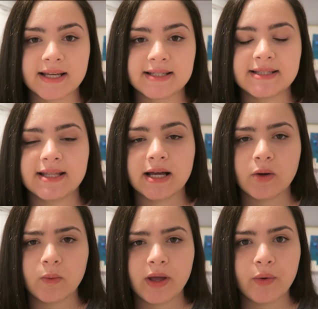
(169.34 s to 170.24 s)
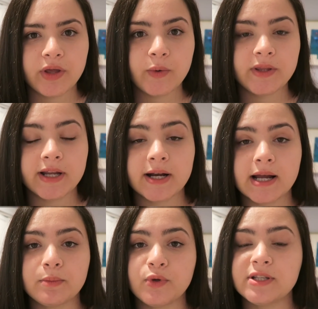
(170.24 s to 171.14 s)
questão é o que o
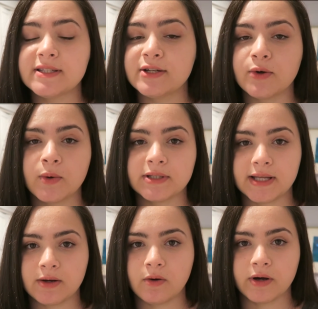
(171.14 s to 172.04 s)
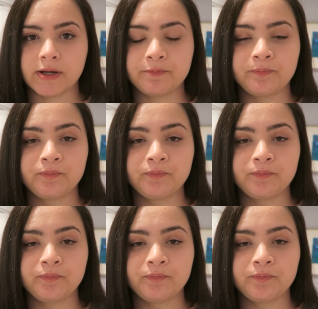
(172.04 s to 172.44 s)
intercâmbio ensinou até agora.